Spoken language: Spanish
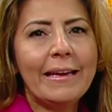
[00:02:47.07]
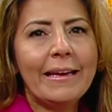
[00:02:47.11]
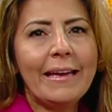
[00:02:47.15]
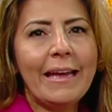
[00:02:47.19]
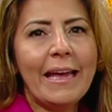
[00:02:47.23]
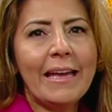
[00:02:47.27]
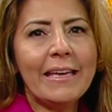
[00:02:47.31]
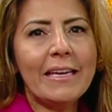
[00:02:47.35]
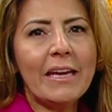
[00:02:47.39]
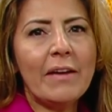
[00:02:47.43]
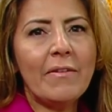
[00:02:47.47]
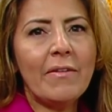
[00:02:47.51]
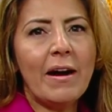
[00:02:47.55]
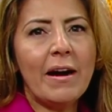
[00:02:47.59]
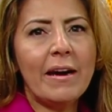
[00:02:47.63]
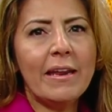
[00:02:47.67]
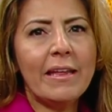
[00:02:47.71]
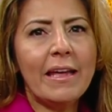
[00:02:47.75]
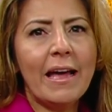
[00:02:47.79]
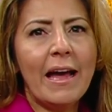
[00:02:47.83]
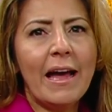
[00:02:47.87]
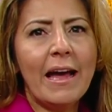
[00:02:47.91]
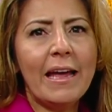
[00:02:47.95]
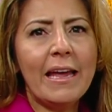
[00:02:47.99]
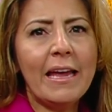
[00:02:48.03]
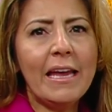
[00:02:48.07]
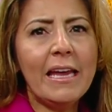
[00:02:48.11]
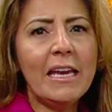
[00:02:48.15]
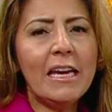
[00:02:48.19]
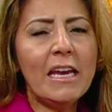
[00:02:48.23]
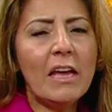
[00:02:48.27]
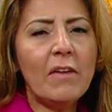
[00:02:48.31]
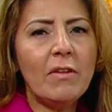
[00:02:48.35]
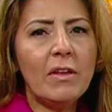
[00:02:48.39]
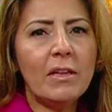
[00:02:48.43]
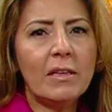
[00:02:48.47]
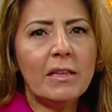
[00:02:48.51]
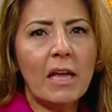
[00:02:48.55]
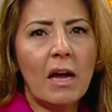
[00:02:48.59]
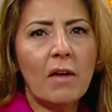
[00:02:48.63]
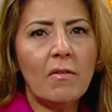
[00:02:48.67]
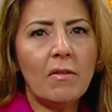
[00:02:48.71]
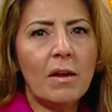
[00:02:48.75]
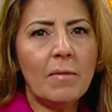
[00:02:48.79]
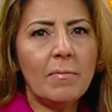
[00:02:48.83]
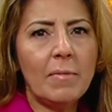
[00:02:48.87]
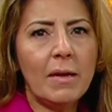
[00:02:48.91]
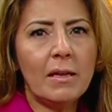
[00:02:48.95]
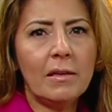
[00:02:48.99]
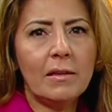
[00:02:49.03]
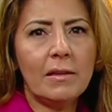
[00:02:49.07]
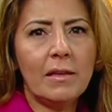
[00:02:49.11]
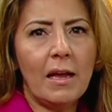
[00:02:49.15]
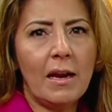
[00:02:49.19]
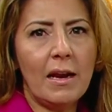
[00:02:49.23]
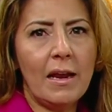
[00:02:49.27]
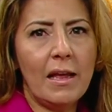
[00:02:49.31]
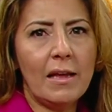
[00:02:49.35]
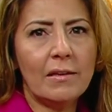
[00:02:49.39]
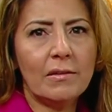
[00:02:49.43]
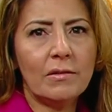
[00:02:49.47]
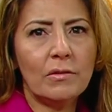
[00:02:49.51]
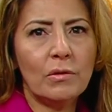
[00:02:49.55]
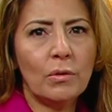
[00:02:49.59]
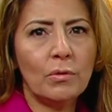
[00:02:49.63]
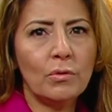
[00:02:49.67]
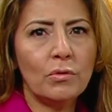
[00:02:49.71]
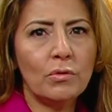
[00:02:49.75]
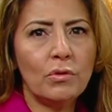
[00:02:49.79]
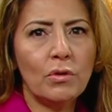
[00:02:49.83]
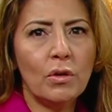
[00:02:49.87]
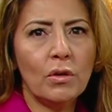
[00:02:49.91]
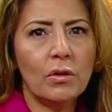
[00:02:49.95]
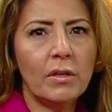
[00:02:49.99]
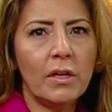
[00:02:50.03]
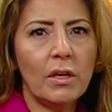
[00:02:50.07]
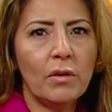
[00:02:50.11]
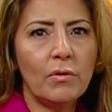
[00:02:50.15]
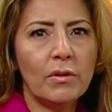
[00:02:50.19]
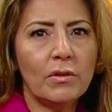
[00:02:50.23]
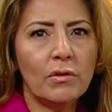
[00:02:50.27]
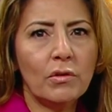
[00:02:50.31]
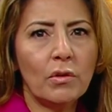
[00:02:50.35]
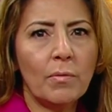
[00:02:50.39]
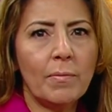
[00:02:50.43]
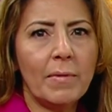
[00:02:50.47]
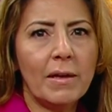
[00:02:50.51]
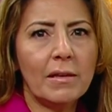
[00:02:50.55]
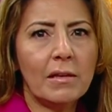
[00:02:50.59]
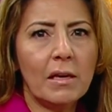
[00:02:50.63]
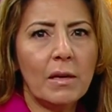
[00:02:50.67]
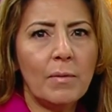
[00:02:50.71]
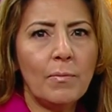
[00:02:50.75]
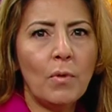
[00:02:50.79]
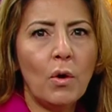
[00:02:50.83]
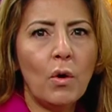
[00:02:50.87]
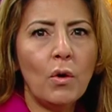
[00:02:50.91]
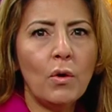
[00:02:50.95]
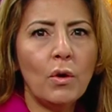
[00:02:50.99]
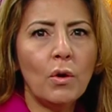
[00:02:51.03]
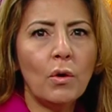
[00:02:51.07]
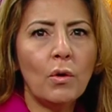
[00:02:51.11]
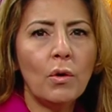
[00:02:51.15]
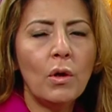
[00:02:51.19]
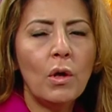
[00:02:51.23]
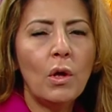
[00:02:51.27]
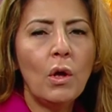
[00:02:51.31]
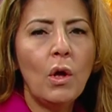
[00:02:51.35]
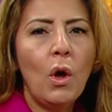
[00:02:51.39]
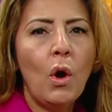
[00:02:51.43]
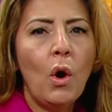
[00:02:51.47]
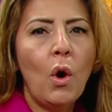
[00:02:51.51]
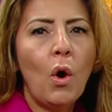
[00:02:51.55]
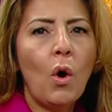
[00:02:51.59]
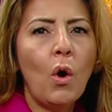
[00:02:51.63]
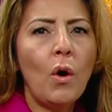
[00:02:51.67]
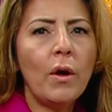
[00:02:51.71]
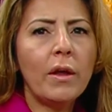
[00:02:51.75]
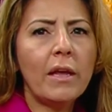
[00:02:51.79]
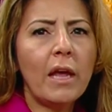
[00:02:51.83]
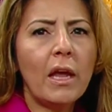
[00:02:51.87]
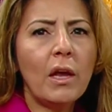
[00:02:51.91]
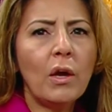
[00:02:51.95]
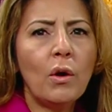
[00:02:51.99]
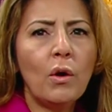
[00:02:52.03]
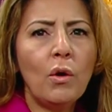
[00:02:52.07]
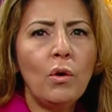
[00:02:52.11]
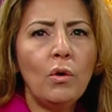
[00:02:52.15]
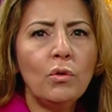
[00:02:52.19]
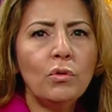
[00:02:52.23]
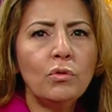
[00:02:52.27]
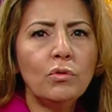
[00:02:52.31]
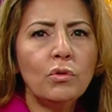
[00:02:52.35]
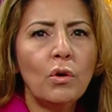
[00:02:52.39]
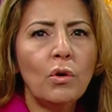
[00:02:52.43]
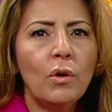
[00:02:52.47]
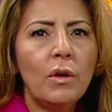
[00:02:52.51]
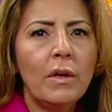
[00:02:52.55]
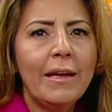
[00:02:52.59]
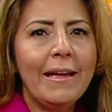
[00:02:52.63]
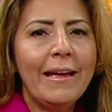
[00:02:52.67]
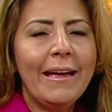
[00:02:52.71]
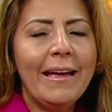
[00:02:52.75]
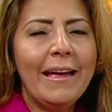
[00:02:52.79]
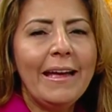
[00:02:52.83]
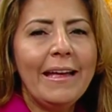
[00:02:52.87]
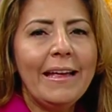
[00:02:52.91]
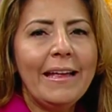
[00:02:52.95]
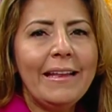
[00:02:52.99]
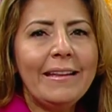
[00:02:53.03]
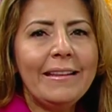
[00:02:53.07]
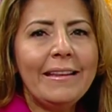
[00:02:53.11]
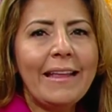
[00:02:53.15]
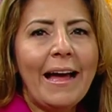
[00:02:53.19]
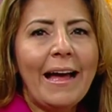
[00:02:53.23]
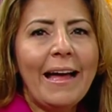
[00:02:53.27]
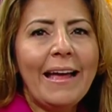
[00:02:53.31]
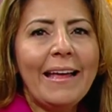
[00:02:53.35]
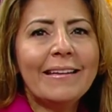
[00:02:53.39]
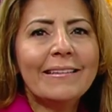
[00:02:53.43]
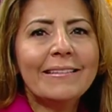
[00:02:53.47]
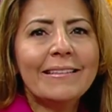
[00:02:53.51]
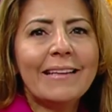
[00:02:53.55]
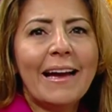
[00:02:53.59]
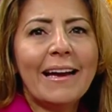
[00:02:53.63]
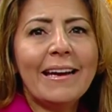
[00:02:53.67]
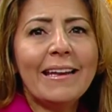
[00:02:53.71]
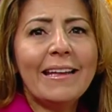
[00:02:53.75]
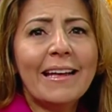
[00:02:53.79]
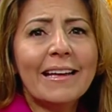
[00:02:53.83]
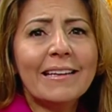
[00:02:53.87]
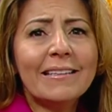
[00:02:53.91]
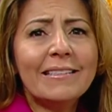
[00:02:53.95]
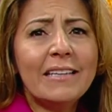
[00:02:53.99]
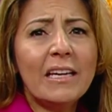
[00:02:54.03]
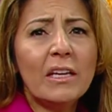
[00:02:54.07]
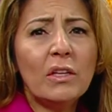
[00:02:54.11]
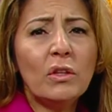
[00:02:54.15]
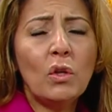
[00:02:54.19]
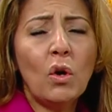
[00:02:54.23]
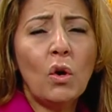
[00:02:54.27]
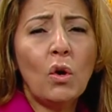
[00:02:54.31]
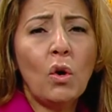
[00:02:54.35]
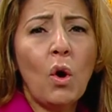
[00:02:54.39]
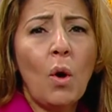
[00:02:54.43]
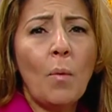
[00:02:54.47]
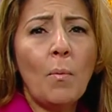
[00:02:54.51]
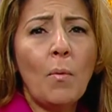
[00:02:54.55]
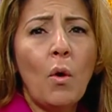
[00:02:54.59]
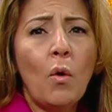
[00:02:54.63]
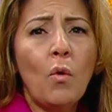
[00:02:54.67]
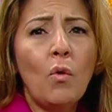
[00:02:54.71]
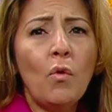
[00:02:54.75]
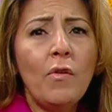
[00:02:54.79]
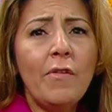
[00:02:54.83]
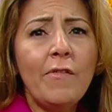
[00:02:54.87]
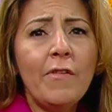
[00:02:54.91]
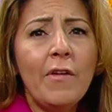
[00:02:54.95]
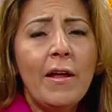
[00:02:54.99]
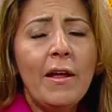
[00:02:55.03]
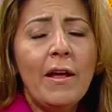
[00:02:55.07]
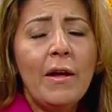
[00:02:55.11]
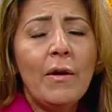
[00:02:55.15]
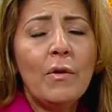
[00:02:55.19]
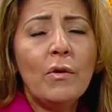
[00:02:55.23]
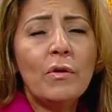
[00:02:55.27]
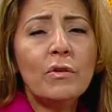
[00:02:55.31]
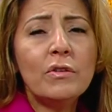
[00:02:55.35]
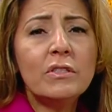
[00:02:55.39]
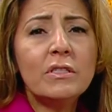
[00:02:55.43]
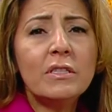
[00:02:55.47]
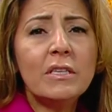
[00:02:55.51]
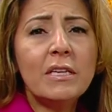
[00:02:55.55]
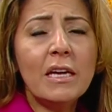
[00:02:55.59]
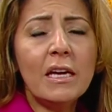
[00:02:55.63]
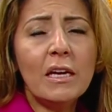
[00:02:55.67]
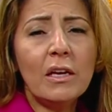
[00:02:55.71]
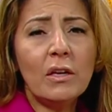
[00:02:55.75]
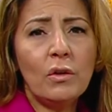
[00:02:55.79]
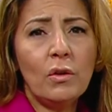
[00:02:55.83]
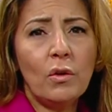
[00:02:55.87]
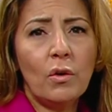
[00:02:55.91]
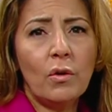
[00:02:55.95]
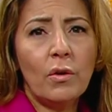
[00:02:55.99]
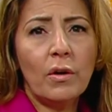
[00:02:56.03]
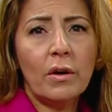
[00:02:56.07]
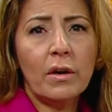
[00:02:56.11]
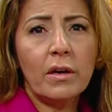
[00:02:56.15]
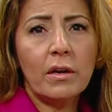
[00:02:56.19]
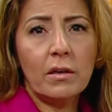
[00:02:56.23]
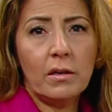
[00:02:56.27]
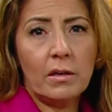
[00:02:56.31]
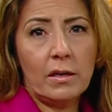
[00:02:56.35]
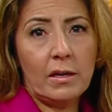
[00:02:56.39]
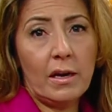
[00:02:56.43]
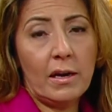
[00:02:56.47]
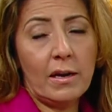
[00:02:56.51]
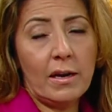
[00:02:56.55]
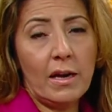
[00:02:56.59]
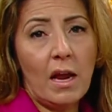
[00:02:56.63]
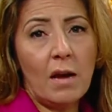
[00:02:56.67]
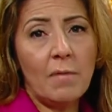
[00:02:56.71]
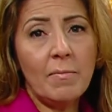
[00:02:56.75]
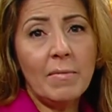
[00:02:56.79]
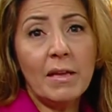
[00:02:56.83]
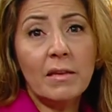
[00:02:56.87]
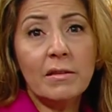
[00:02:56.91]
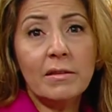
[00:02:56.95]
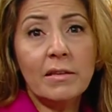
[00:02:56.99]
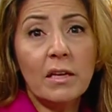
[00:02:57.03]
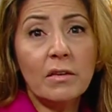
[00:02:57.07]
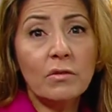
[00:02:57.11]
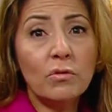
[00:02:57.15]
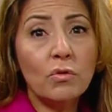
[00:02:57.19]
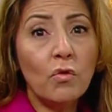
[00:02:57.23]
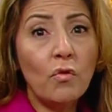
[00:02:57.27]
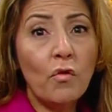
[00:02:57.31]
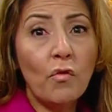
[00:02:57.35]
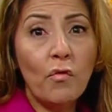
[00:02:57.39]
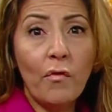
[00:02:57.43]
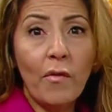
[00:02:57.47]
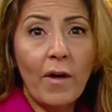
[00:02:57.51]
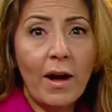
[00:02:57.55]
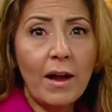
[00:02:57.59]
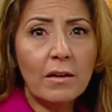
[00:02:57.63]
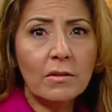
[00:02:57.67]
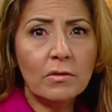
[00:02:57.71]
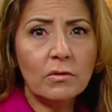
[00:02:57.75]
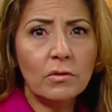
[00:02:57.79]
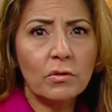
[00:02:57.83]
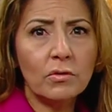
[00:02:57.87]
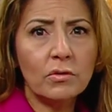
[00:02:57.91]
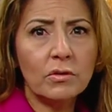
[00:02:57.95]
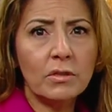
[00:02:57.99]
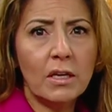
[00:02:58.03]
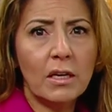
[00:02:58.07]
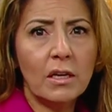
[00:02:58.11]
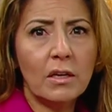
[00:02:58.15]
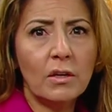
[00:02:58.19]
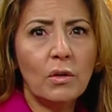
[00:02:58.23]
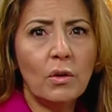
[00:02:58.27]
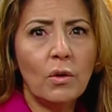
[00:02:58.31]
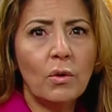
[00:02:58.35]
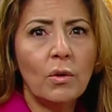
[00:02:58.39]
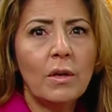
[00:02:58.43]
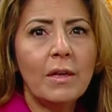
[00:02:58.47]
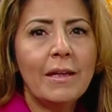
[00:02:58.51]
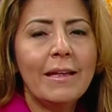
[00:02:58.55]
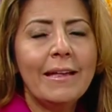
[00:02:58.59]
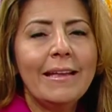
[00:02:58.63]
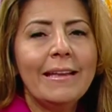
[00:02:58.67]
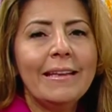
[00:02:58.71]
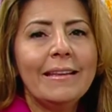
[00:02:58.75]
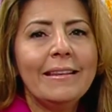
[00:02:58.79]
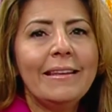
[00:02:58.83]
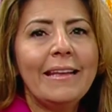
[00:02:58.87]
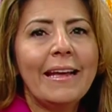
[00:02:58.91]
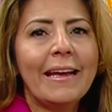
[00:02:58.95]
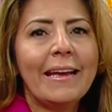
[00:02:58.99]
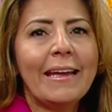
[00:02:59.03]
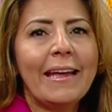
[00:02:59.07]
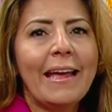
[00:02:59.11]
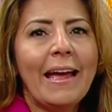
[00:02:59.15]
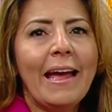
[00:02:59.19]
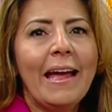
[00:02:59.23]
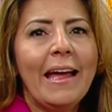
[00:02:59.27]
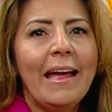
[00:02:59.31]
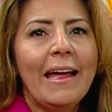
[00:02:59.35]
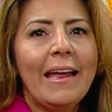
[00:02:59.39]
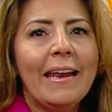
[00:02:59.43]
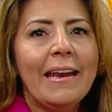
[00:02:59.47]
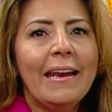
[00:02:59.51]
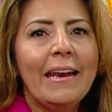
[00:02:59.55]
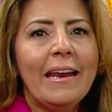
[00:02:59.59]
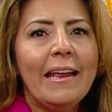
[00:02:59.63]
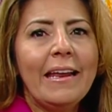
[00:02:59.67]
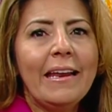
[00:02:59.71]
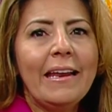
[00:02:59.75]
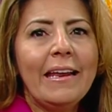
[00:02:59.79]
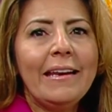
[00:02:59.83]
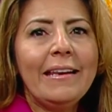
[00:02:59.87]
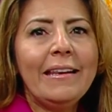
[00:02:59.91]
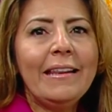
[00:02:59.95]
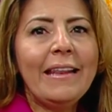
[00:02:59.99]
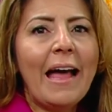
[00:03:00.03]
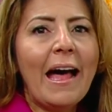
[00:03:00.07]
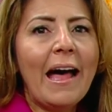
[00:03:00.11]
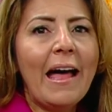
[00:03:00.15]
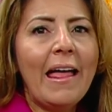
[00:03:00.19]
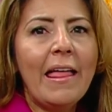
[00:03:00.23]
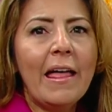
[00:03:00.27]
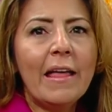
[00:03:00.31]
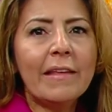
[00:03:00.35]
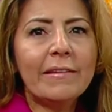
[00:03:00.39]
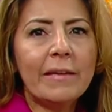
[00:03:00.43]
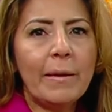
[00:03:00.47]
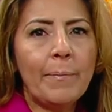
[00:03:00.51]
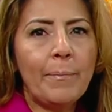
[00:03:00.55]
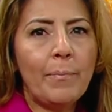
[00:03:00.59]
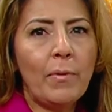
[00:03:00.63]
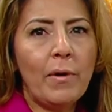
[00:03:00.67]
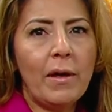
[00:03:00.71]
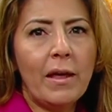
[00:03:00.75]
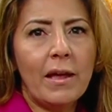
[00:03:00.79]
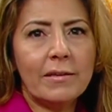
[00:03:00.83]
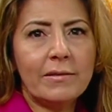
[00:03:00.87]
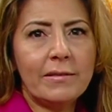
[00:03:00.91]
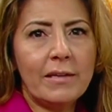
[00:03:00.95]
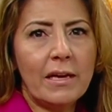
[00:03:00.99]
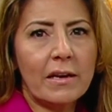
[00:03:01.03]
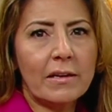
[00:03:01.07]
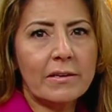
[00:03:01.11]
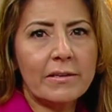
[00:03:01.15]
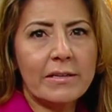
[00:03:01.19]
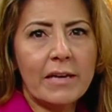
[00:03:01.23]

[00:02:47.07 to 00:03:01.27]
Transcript: que llevaría inevitablemente a la destrucción de nuestro matrimonio o que incluso estaría siendo como un signo, que realmente es un falso signo, de que nada se puede hacer